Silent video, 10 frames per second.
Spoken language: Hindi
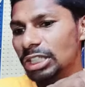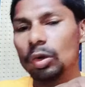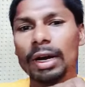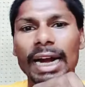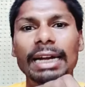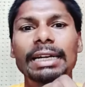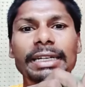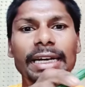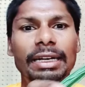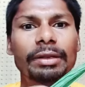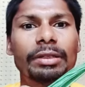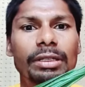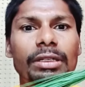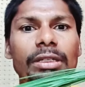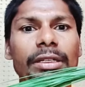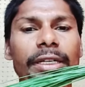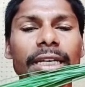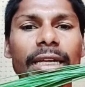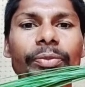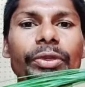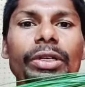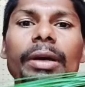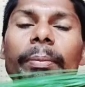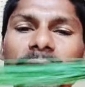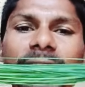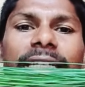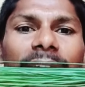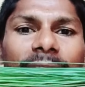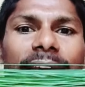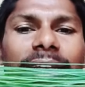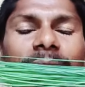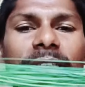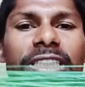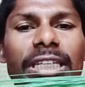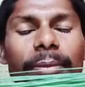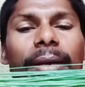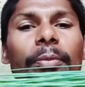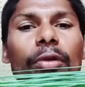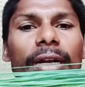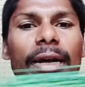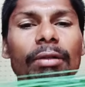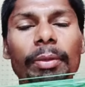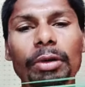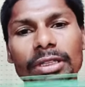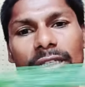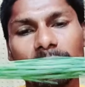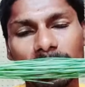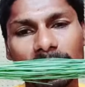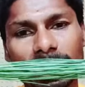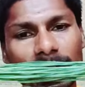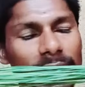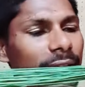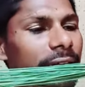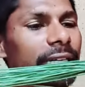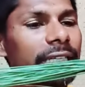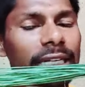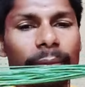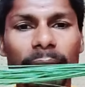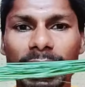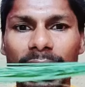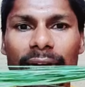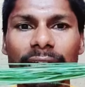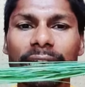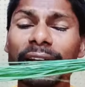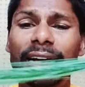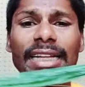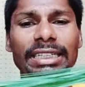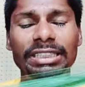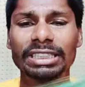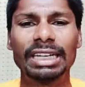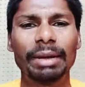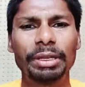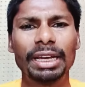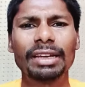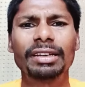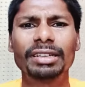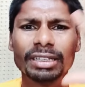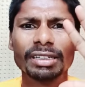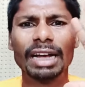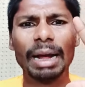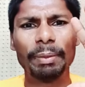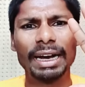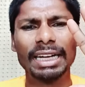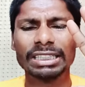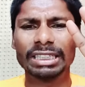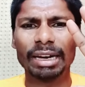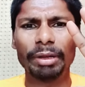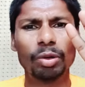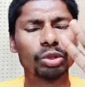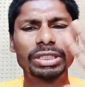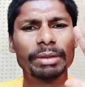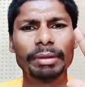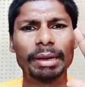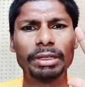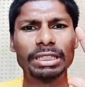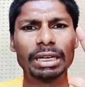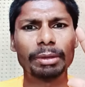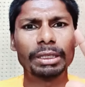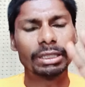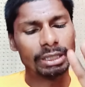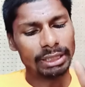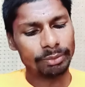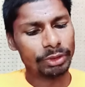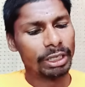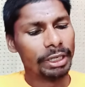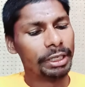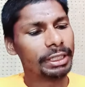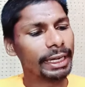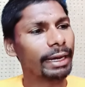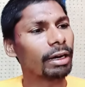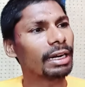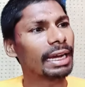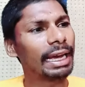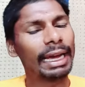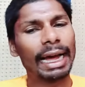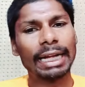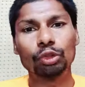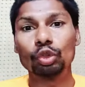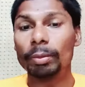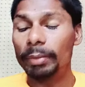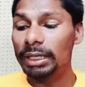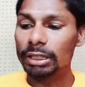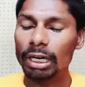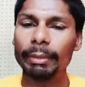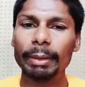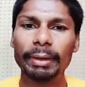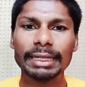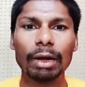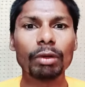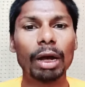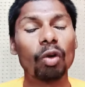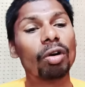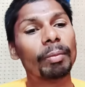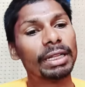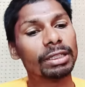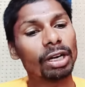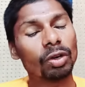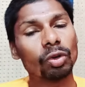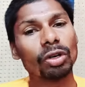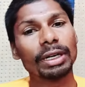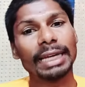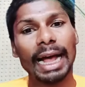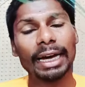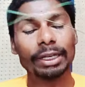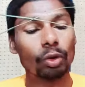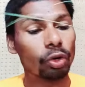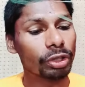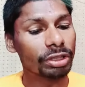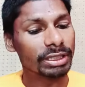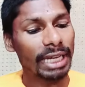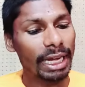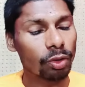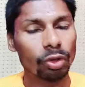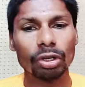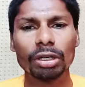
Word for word: इसको काट लेना है ठीक है मैं दिखाने के लिए मैं सिर्फ में बोल रहा हूँ आपको यथी करना है ठीक है इतना बड़ा काट लेना एक हाथ का जितना भी है आपका हाथ इतना भी उससे भी मेरा मतलब नहीं है ठीक है इतने करना है आज जो मंत्र मैं बताऊंगा वो मंत्र को क्या करिए वो इंसान को